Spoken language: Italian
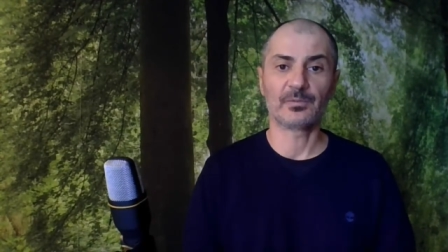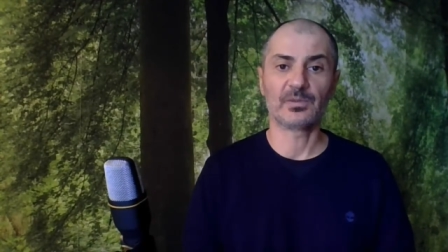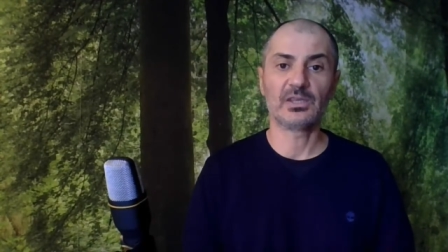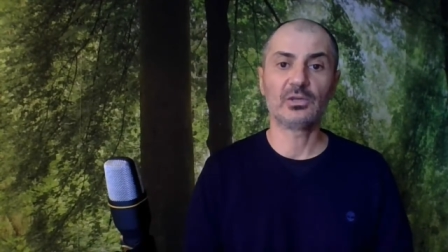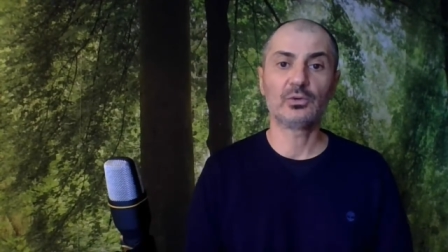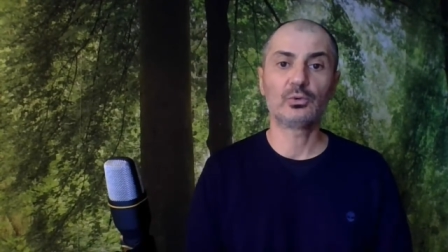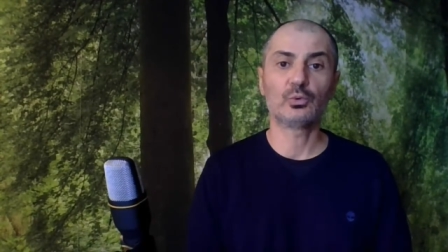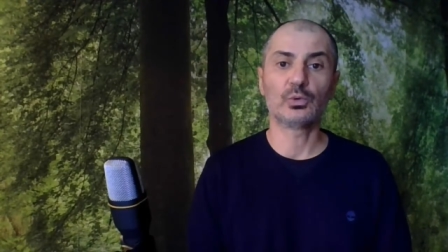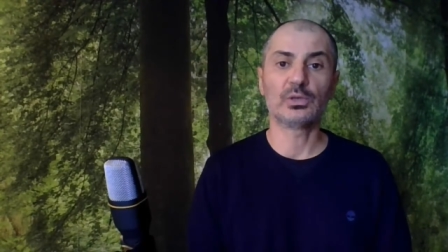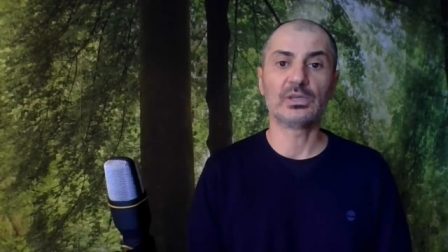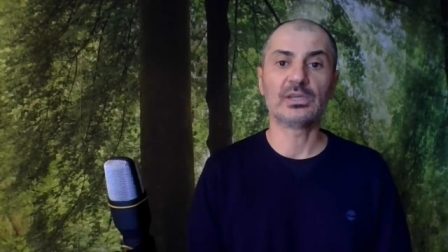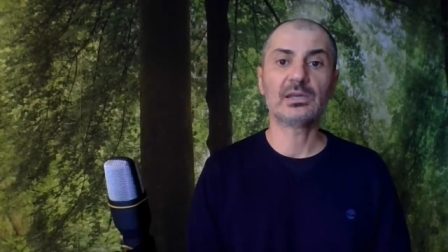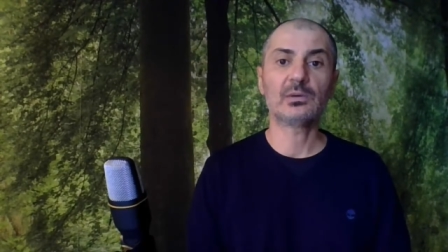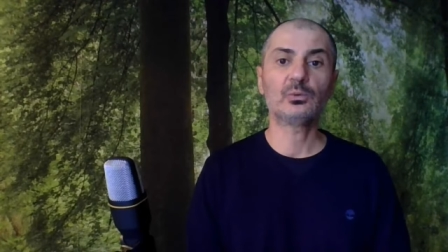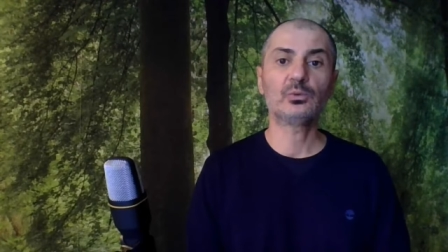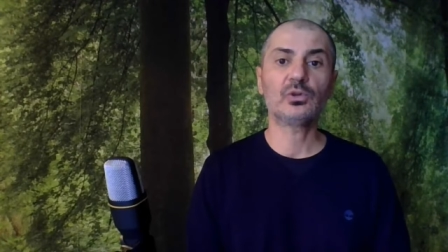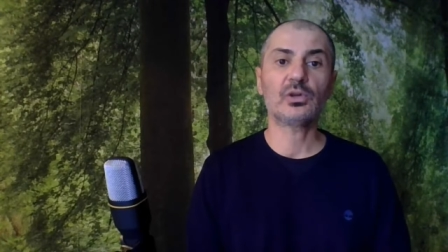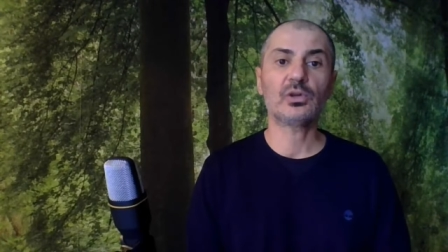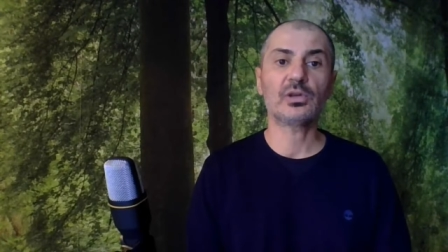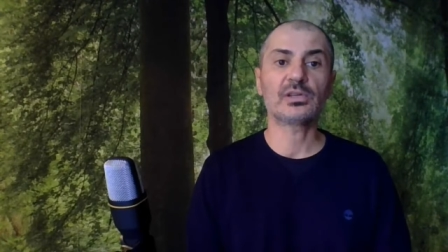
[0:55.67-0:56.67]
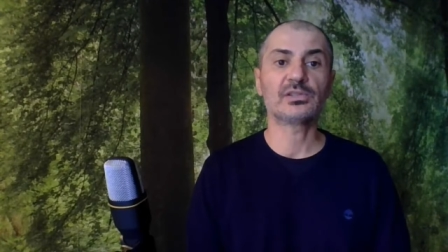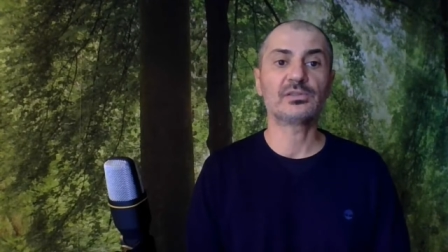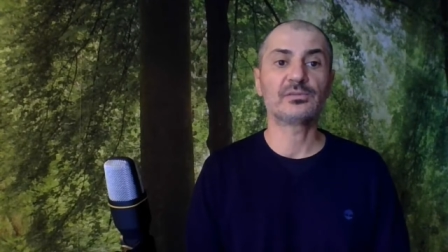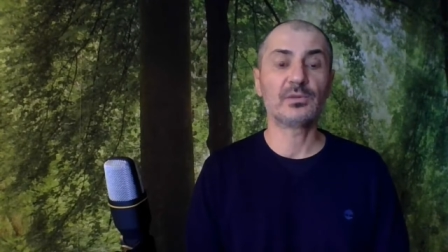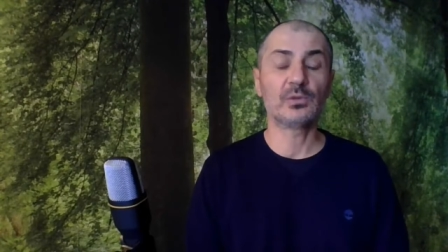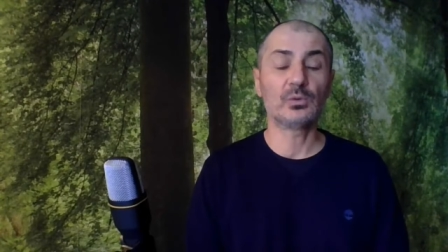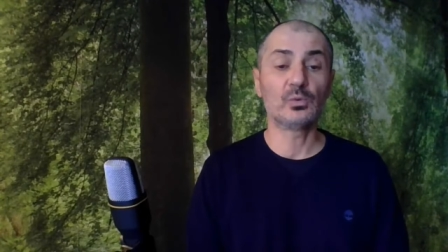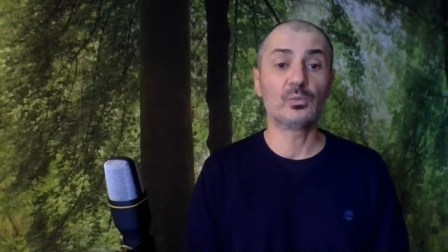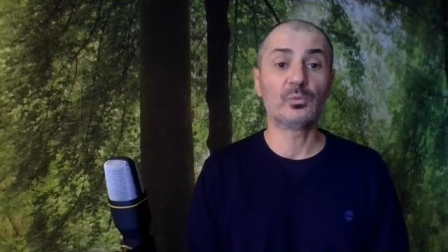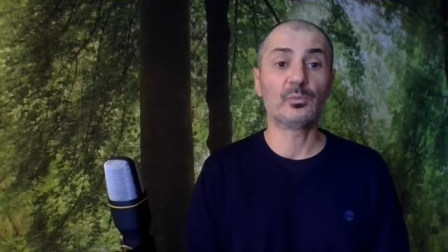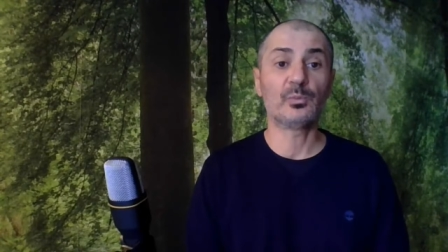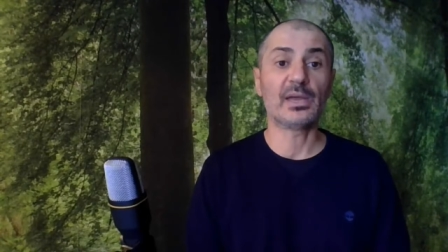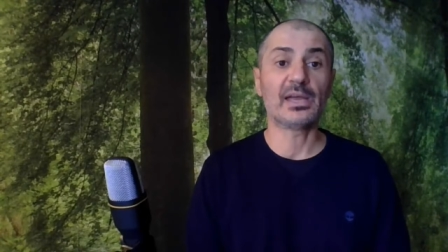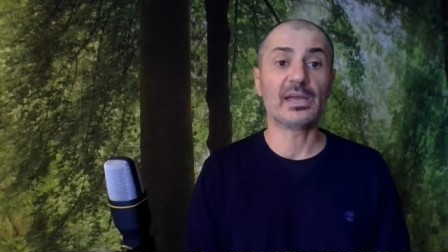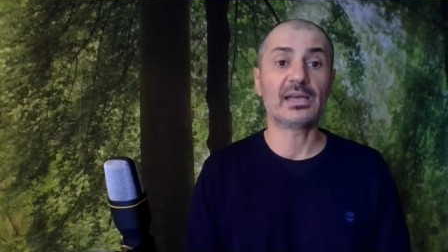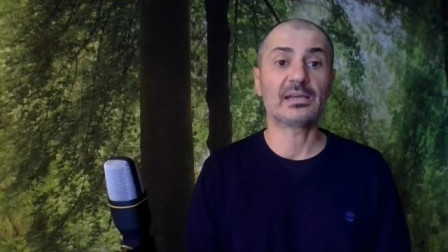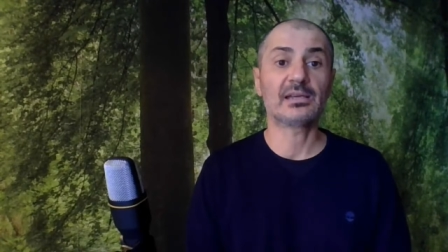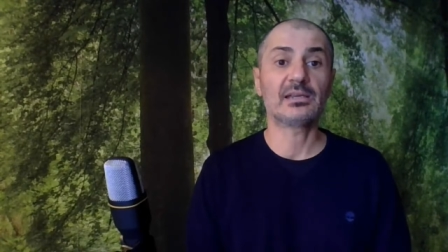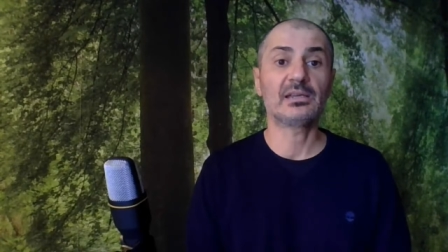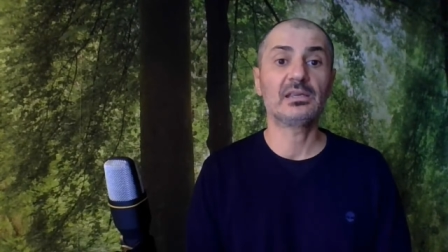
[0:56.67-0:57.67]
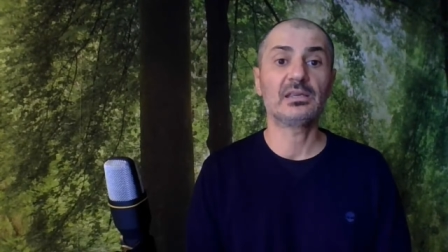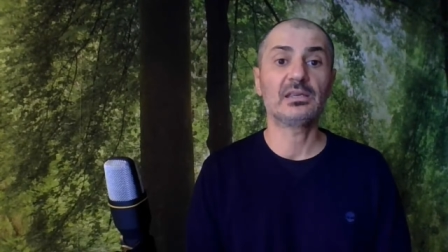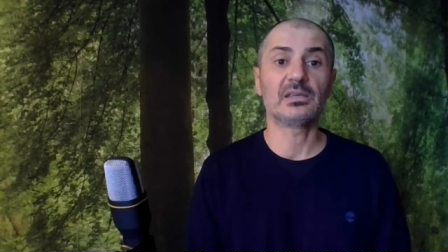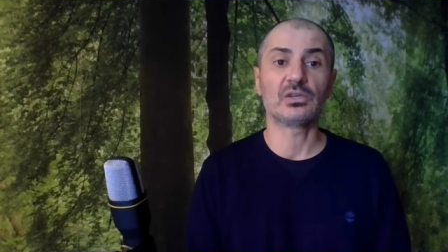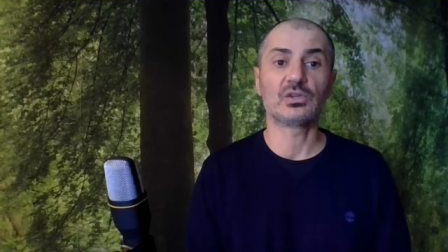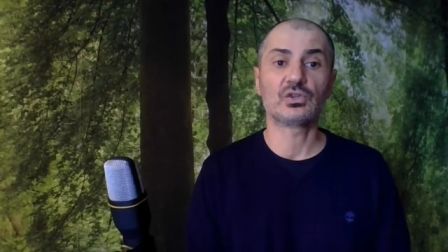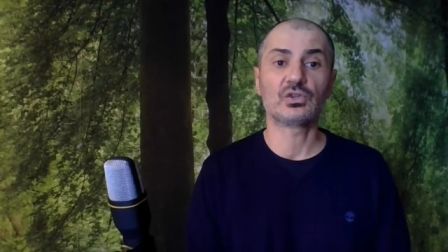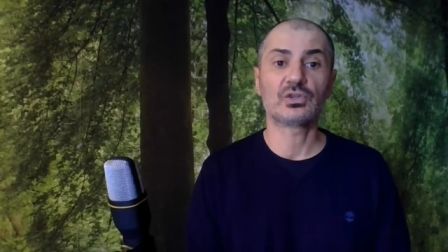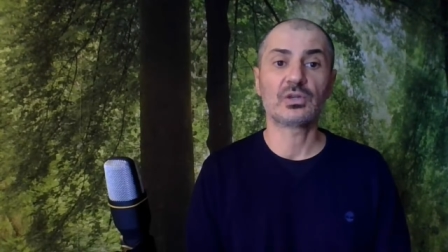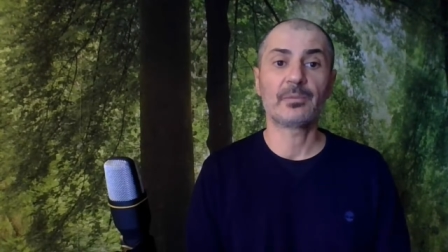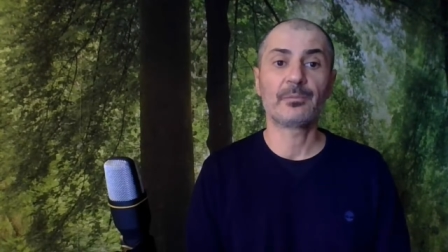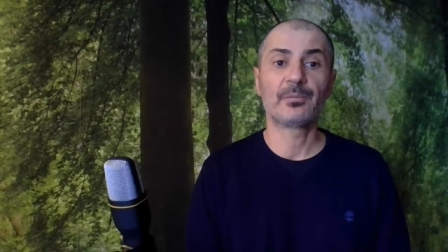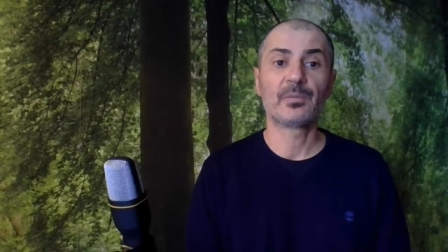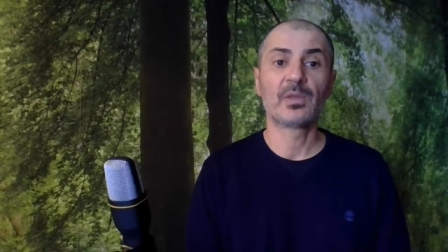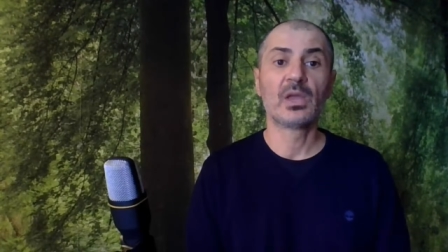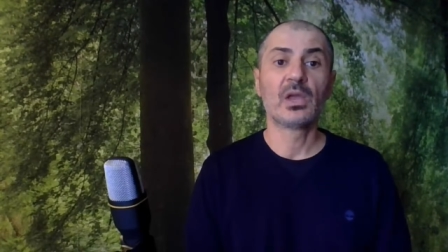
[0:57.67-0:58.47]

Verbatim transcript: in cui l'autore sviluppa e arricchisce